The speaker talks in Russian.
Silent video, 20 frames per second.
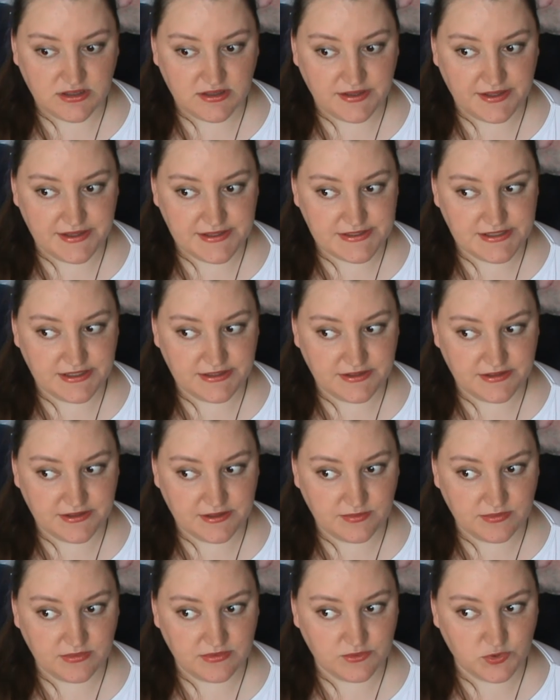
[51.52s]
Если это
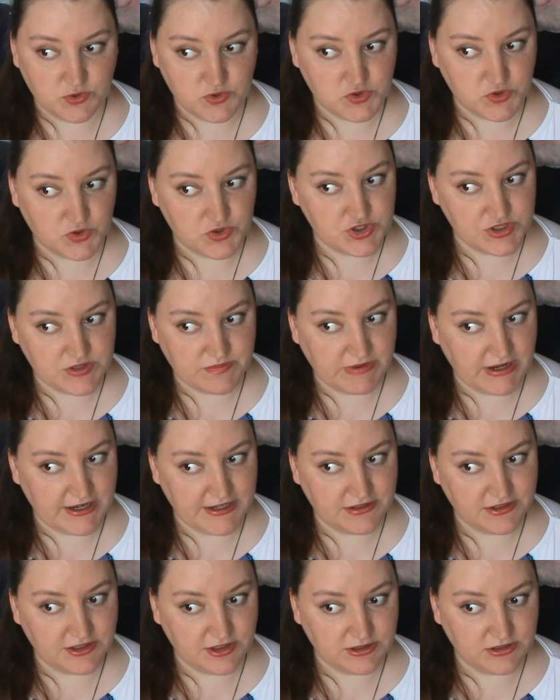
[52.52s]
не кусочек
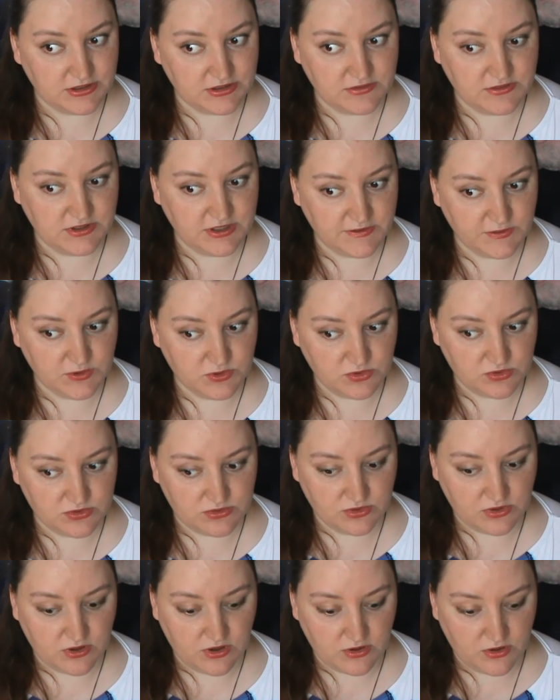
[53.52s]
маленький интервью,
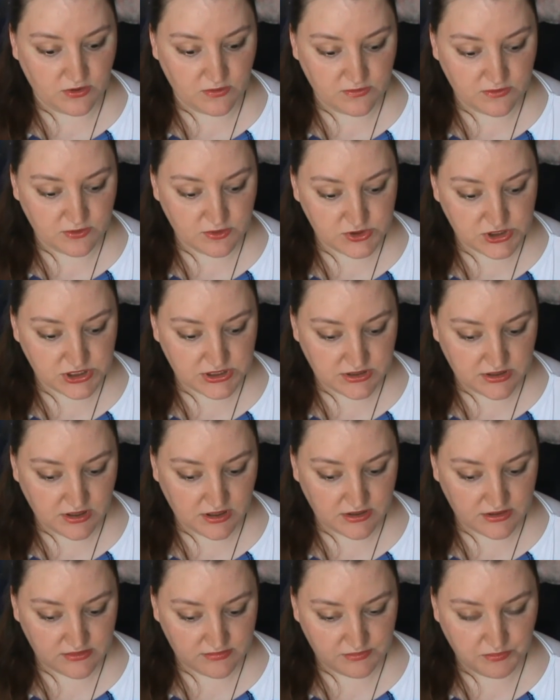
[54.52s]
то какого уже
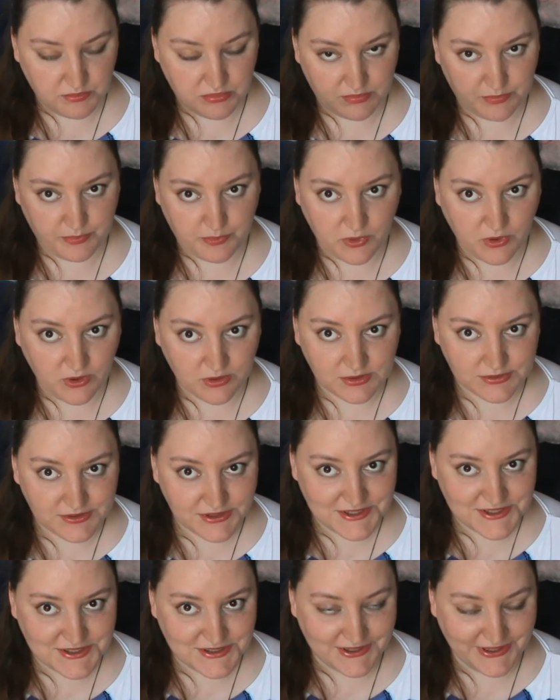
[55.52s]
она как
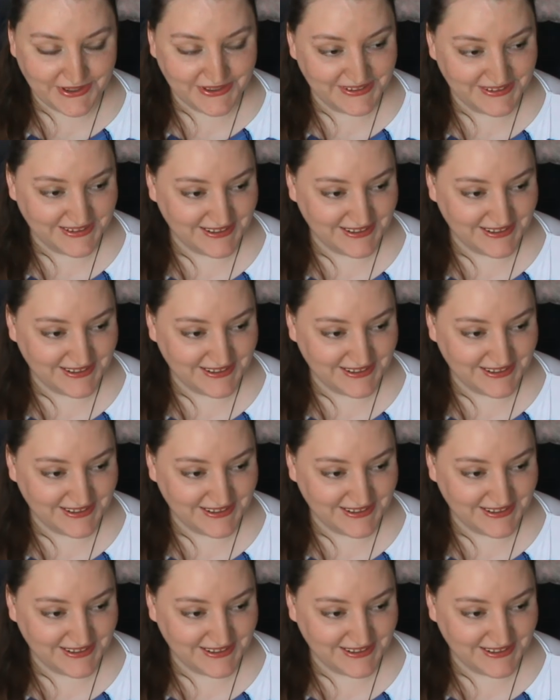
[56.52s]
полностью.